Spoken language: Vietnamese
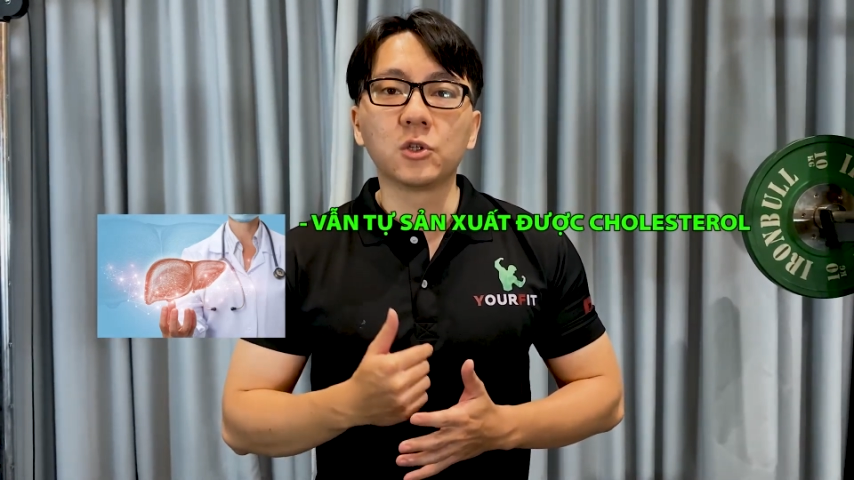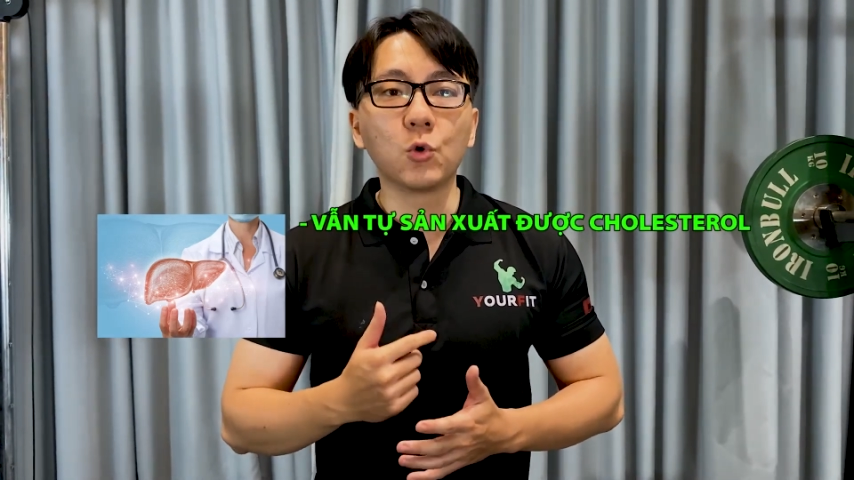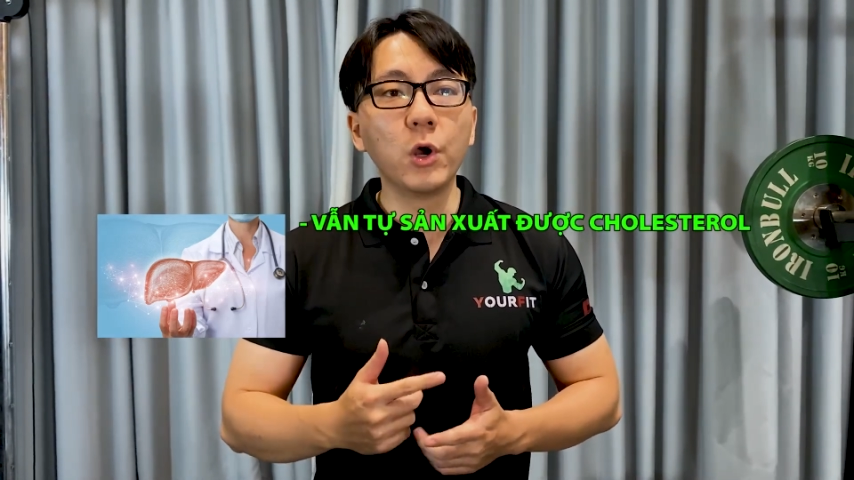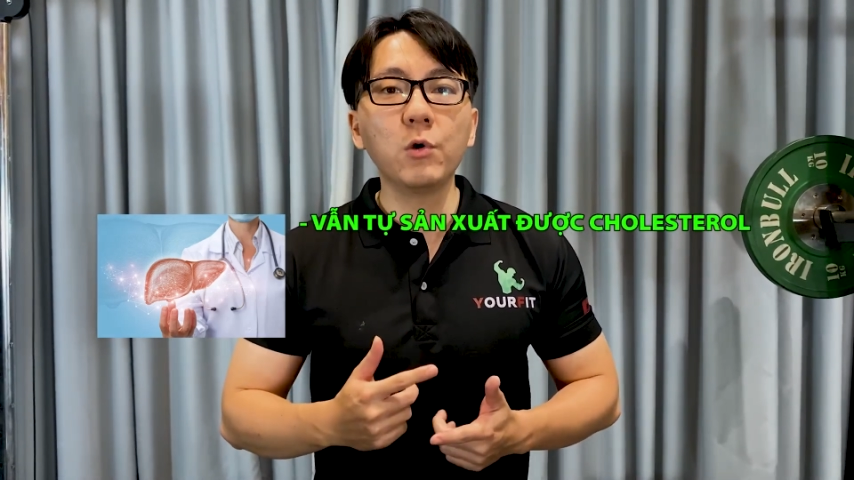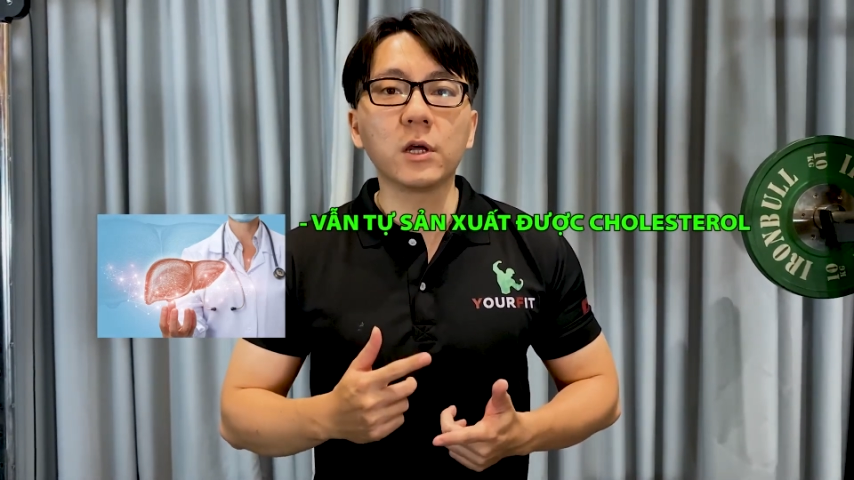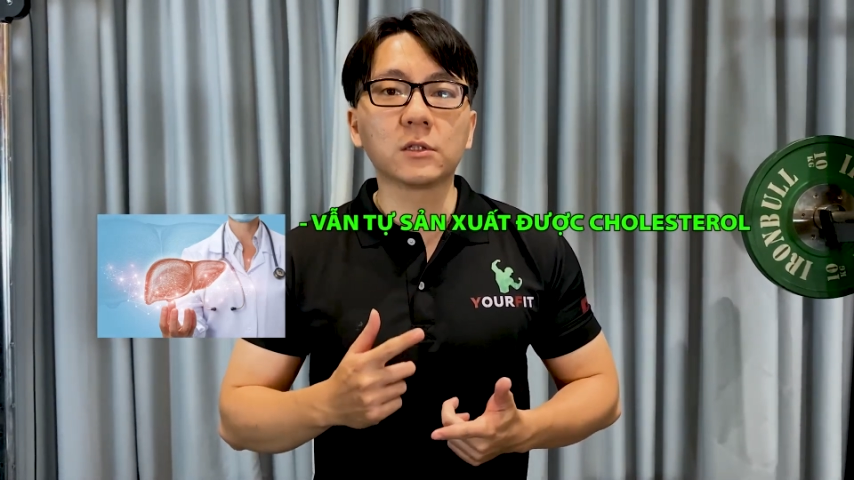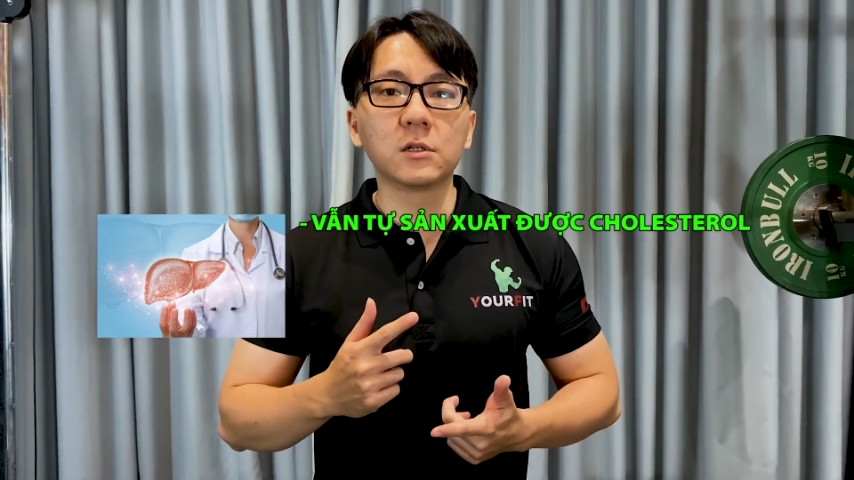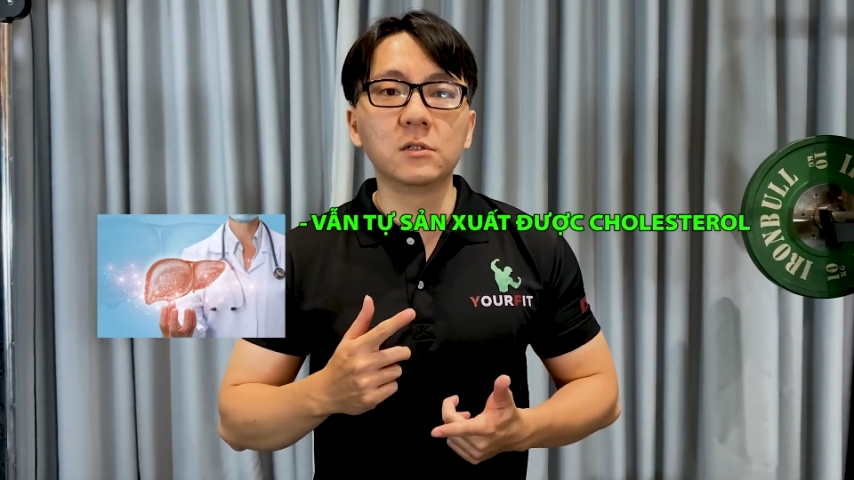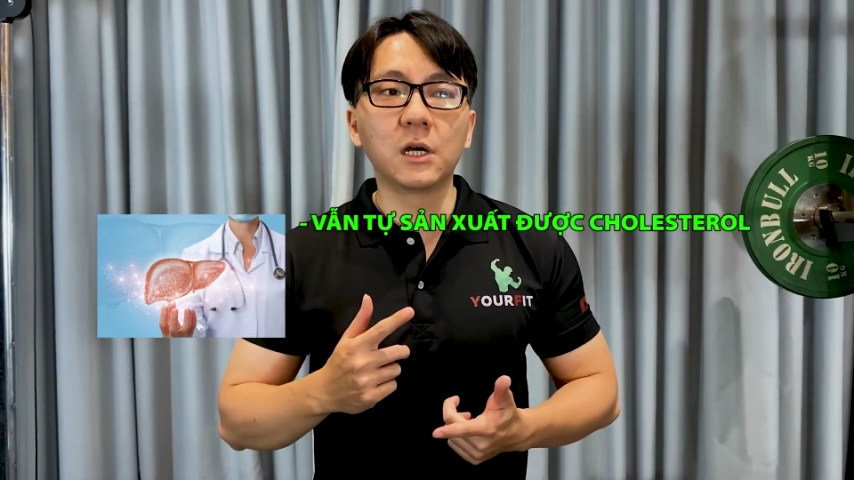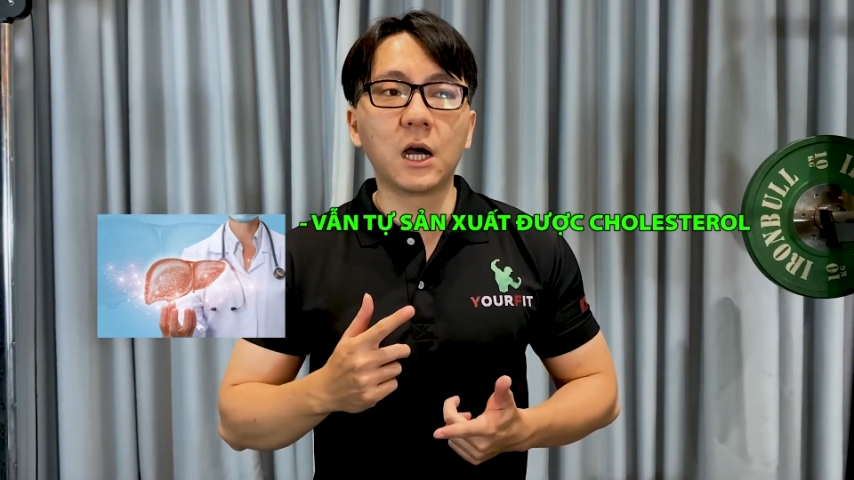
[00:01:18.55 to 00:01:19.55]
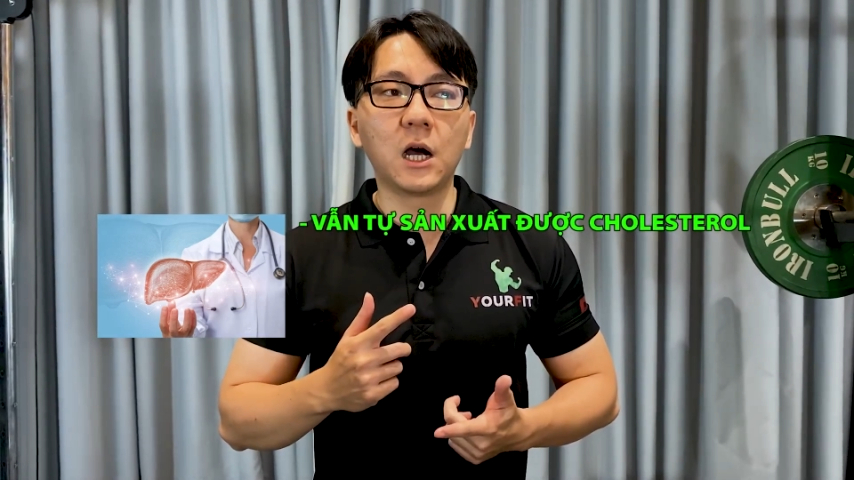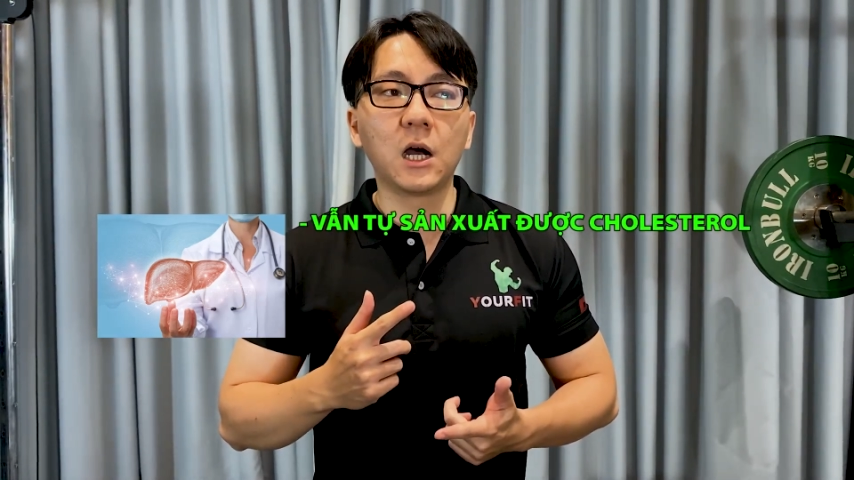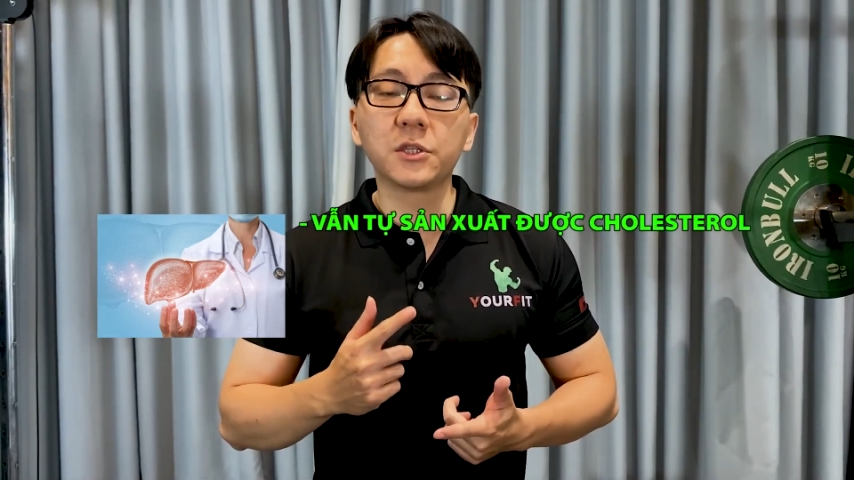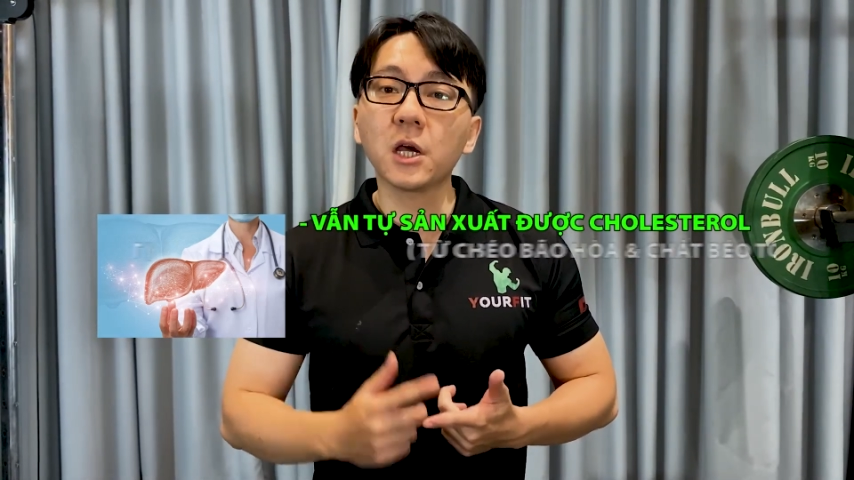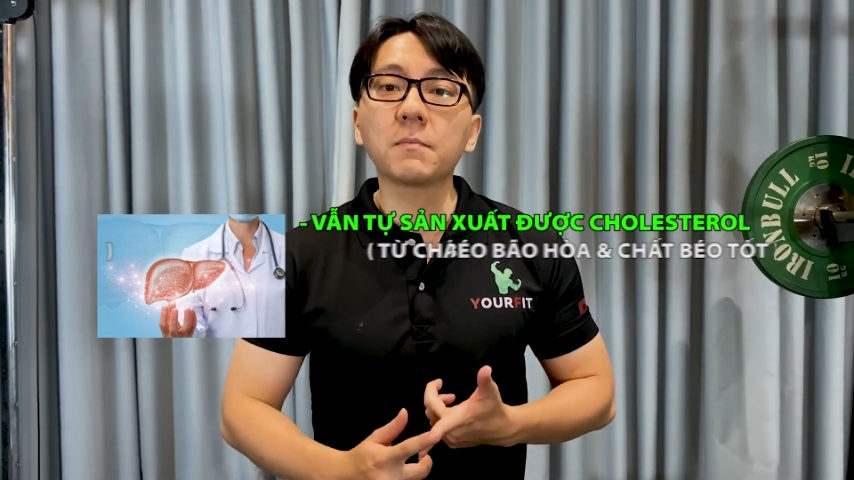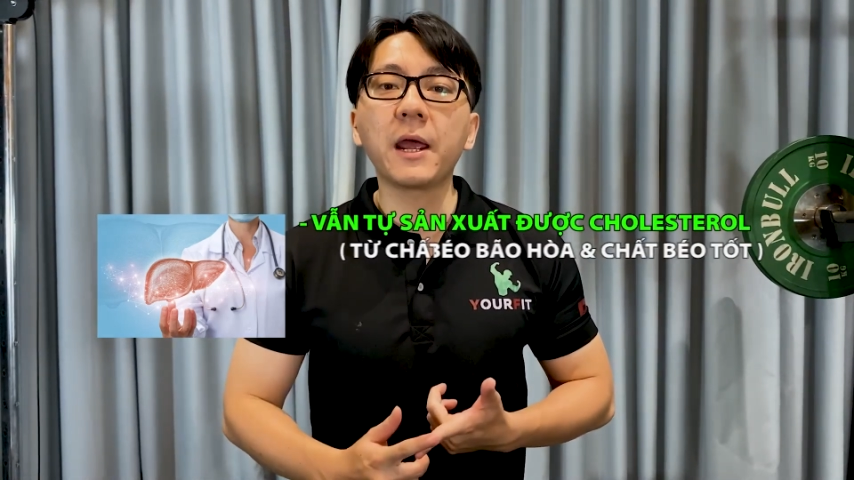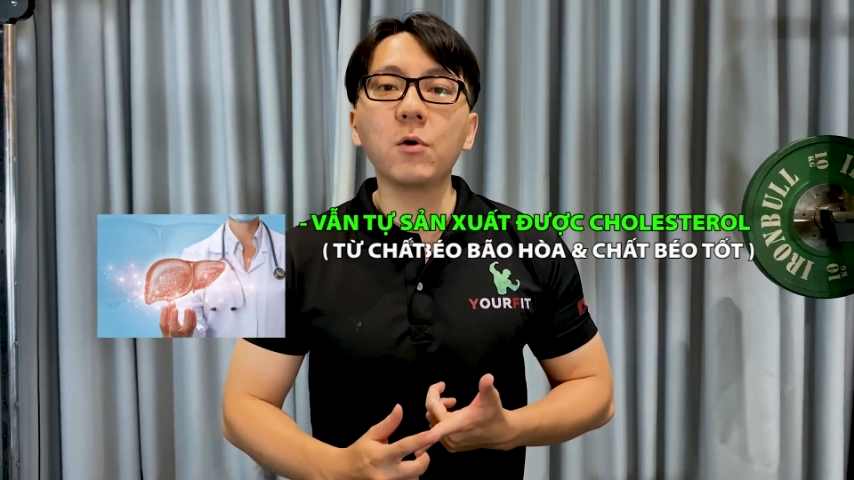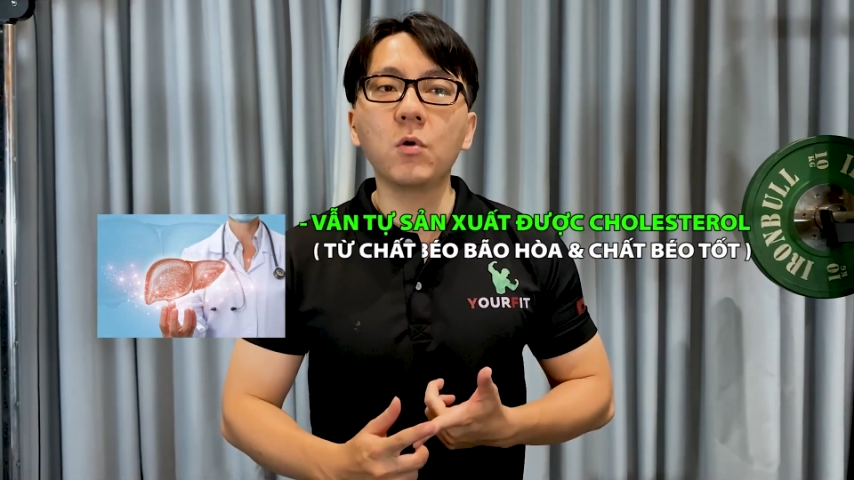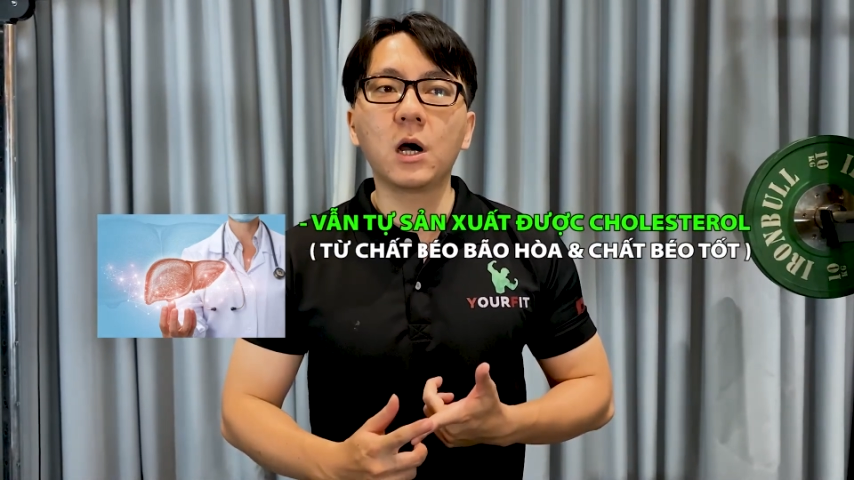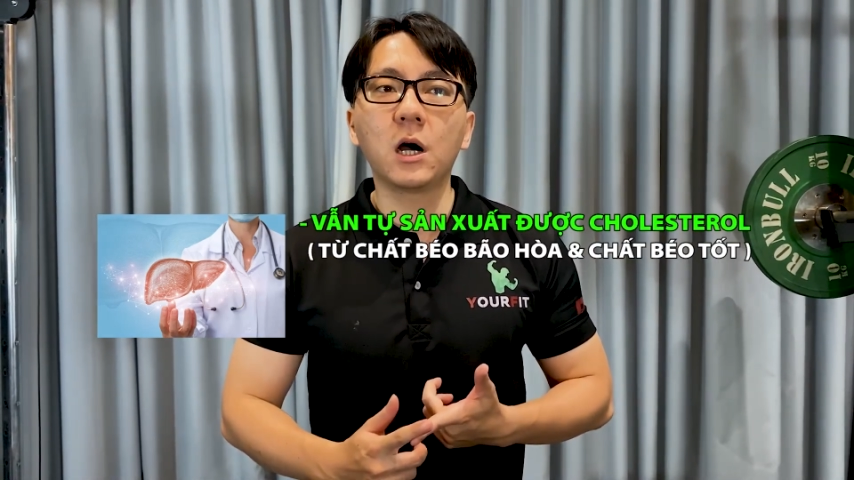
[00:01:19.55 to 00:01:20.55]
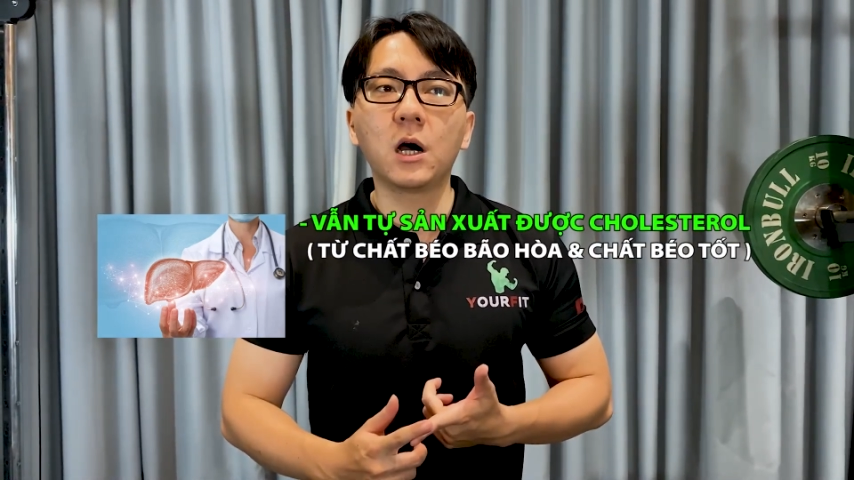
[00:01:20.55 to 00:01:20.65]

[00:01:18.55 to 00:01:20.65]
chủ yếu là từ uh, chất béo uh,